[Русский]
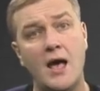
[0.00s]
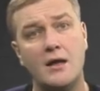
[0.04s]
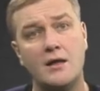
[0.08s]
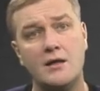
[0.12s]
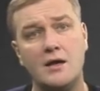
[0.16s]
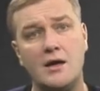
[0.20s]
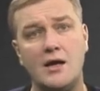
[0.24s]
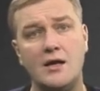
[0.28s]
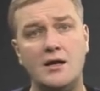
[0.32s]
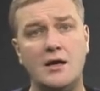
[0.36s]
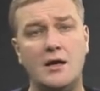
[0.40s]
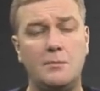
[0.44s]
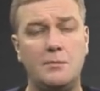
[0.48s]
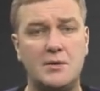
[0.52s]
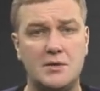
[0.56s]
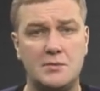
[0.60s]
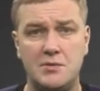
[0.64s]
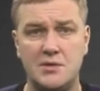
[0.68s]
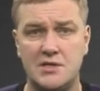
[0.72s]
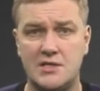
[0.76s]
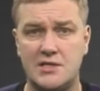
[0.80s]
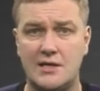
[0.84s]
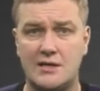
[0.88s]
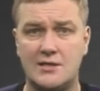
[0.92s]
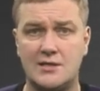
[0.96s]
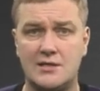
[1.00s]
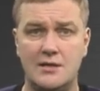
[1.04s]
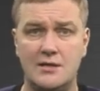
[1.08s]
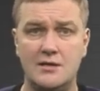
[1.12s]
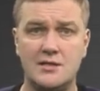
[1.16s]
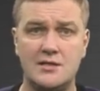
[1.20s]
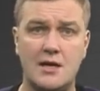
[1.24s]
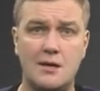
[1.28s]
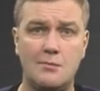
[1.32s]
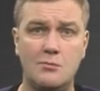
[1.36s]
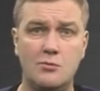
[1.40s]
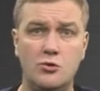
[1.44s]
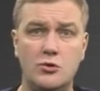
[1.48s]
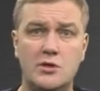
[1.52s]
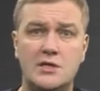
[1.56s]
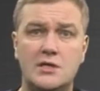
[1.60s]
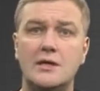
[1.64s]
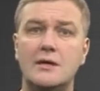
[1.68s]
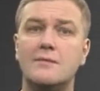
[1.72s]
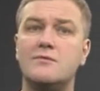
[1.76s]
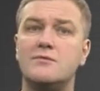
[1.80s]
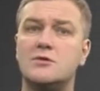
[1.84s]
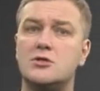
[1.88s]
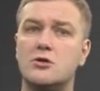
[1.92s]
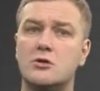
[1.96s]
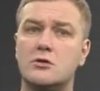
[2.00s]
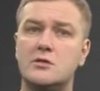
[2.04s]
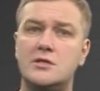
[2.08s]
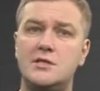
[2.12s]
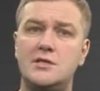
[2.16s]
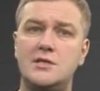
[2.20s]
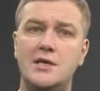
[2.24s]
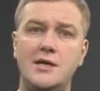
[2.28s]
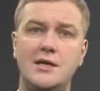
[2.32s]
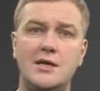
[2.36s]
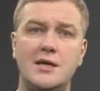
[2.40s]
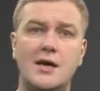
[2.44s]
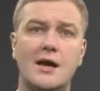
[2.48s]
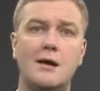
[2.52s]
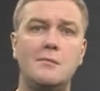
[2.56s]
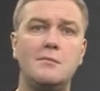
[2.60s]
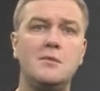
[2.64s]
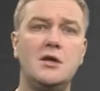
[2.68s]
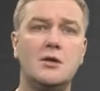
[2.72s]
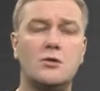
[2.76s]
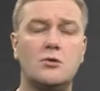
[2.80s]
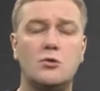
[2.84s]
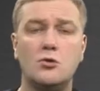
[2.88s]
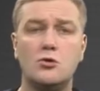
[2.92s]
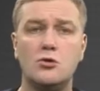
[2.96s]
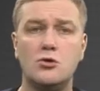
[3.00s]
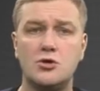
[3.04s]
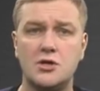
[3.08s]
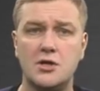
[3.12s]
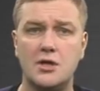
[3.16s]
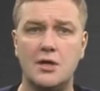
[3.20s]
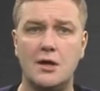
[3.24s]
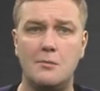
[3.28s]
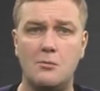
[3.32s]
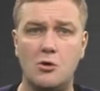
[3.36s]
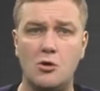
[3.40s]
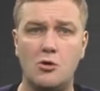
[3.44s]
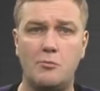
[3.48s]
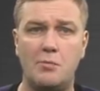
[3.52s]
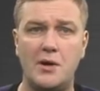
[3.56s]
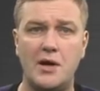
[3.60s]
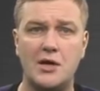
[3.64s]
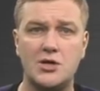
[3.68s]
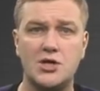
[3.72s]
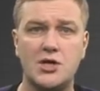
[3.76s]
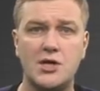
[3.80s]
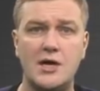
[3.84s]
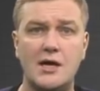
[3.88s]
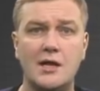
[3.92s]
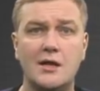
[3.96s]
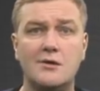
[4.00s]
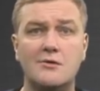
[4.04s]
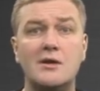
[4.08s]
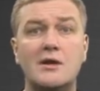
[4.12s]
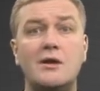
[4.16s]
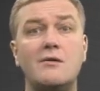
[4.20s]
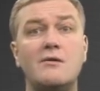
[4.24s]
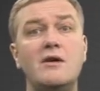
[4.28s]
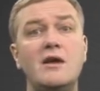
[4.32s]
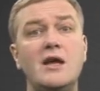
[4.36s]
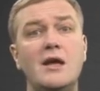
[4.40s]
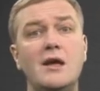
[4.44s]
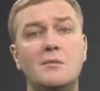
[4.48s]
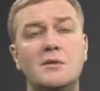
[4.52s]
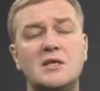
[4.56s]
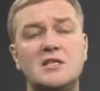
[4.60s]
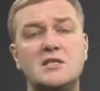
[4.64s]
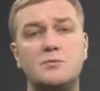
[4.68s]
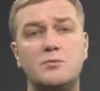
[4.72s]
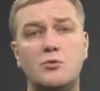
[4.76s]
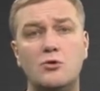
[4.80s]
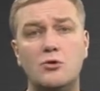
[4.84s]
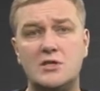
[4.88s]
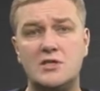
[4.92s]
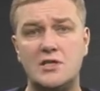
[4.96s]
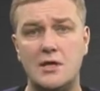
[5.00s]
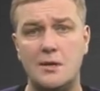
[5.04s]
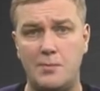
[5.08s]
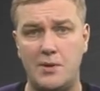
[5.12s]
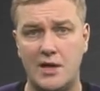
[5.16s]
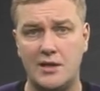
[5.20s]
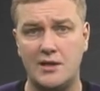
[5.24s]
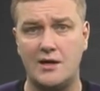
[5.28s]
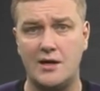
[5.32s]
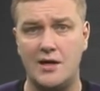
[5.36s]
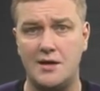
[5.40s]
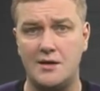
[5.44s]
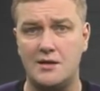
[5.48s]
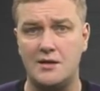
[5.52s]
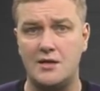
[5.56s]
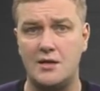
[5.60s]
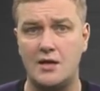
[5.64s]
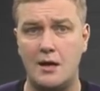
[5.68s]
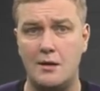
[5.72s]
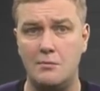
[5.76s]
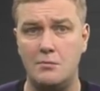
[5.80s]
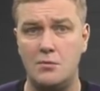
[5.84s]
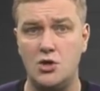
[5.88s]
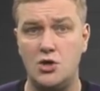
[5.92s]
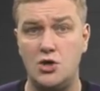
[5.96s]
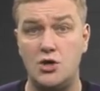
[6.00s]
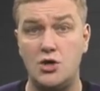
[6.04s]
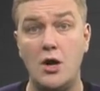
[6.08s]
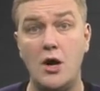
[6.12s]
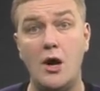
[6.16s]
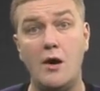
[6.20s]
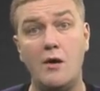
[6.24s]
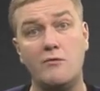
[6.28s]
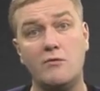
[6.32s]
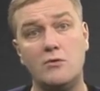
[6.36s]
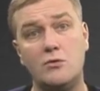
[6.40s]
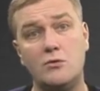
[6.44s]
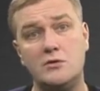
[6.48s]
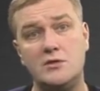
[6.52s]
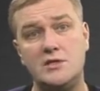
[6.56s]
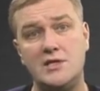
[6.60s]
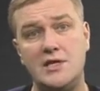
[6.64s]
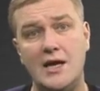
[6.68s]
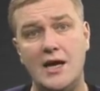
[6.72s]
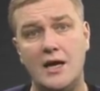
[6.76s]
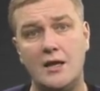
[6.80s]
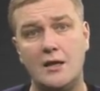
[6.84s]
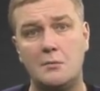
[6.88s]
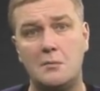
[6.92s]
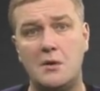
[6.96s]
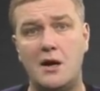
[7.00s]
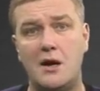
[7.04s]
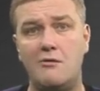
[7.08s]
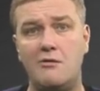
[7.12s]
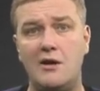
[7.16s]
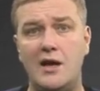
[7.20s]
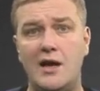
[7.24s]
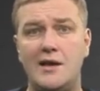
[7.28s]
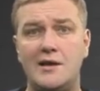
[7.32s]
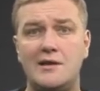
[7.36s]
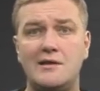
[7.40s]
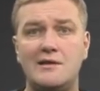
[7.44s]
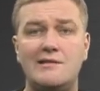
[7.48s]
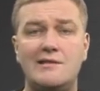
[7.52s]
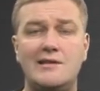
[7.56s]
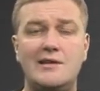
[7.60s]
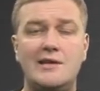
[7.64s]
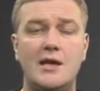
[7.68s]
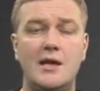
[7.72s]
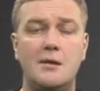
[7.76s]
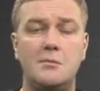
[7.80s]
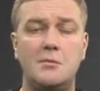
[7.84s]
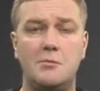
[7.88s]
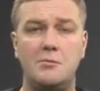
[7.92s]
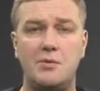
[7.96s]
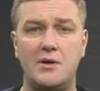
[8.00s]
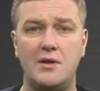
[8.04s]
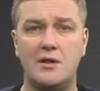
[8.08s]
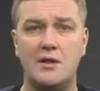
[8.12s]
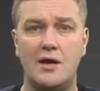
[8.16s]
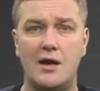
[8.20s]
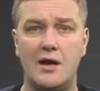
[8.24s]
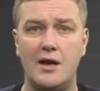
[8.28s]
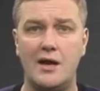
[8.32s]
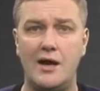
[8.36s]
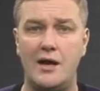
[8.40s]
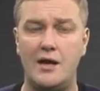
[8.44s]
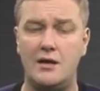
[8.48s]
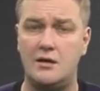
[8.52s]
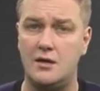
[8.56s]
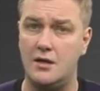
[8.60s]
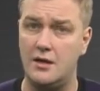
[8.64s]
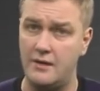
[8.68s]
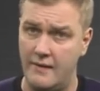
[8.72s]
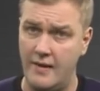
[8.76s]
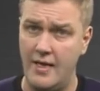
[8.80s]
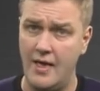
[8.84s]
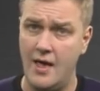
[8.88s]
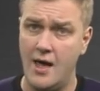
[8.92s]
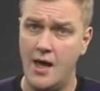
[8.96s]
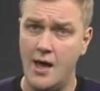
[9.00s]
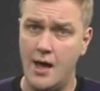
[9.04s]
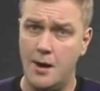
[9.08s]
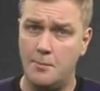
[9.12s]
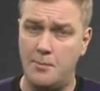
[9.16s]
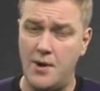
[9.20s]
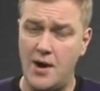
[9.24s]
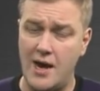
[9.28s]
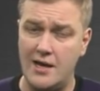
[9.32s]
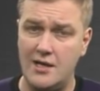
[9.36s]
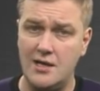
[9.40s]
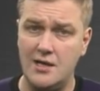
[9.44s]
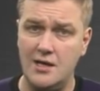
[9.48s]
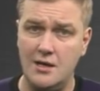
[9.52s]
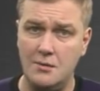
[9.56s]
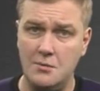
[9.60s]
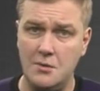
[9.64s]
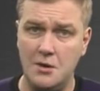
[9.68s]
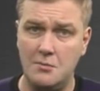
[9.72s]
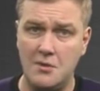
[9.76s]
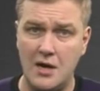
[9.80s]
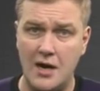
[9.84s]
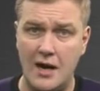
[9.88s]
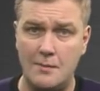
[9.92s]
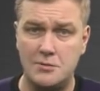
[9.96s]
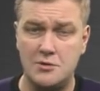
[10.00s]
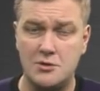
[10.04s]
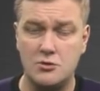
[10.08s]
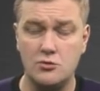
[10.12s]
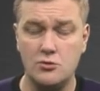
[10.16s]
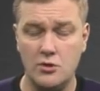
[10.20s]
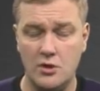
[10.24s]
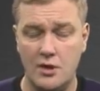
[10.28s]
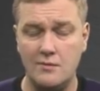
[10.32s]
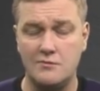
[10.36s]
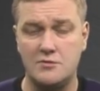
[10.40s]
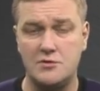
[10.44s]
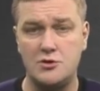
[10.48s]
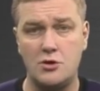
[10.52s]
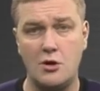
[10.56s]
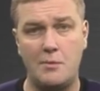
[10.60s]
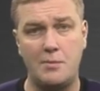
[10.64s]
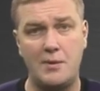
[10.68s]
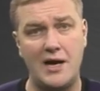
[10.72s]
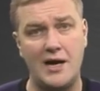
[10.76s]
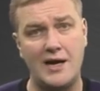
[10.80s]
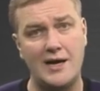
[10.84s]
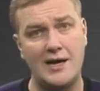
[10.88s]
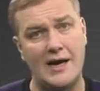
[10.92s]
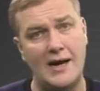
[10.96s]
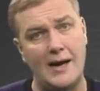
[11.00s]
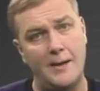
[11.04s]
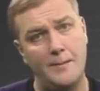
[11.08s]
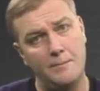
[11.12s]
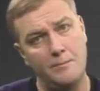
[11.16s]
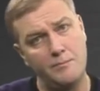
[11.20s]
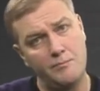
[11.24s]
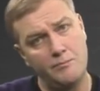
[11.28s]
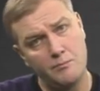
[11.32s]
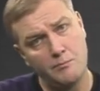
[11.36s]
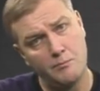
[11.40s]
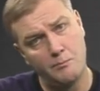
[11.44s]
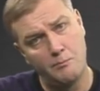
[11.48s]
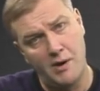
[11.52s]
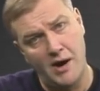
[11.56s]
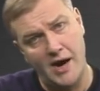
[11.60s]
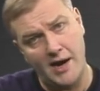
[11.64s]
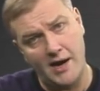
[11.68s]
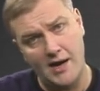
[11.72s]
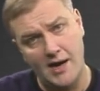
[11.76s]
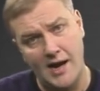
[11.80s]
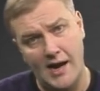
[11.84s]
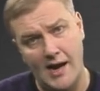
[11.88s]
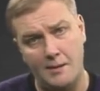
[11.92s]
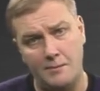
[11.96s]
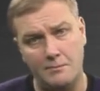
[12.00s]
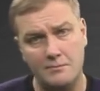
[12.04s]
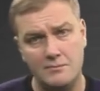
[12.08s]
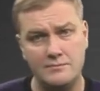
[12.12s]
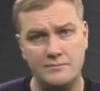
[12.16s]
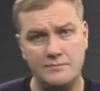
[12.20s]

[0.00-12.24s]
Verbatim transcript: На канал подписаться не забудьте. В соцсети ко мне тоже добро пожаловать. Время с пользой потратите, обещаю. В друзья добавляйтесь, темы предлагайте. Поднимем и обсудим. Все, пока. Пока.